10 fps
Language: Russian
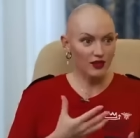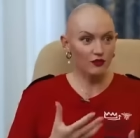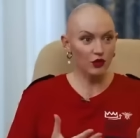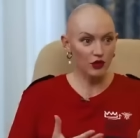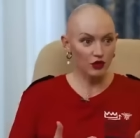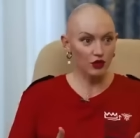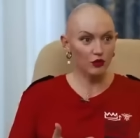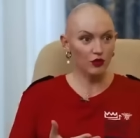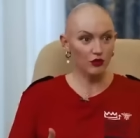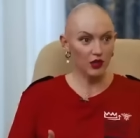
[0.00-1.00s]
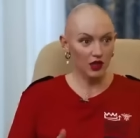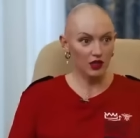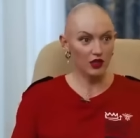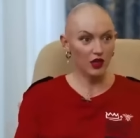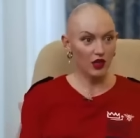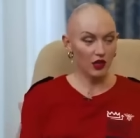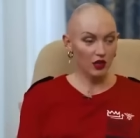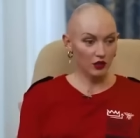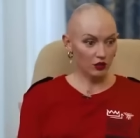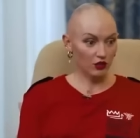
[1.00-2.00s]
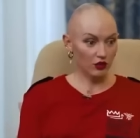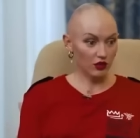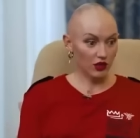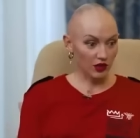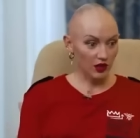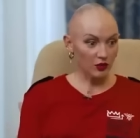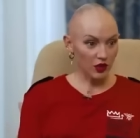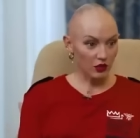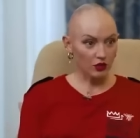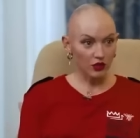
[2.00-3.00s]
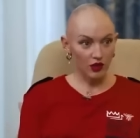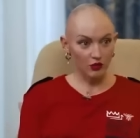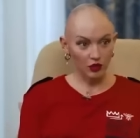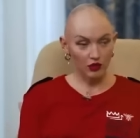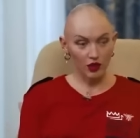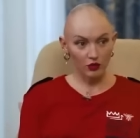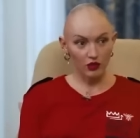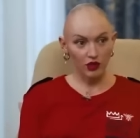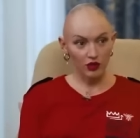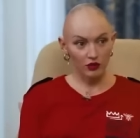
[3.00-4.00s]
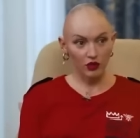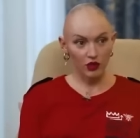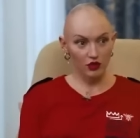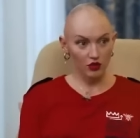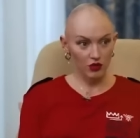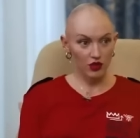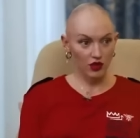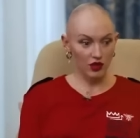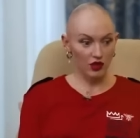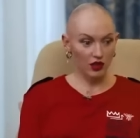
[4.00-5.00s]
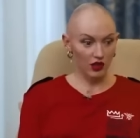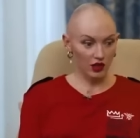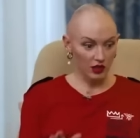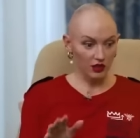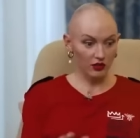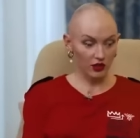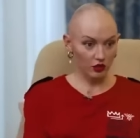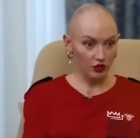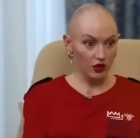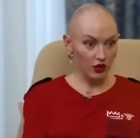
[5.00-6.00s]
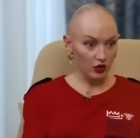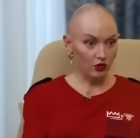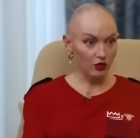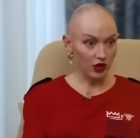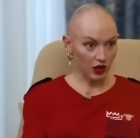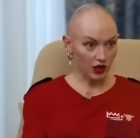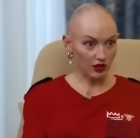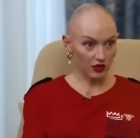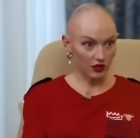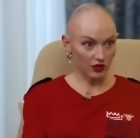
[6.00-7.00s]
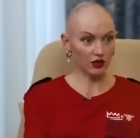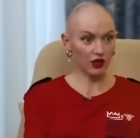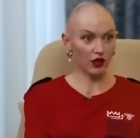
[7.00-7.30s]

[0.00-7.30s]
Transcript: изводит, чтобы умереть, то тогда психологи могут работать довольно жестко. И они говорят, ну иди и умирай тогда.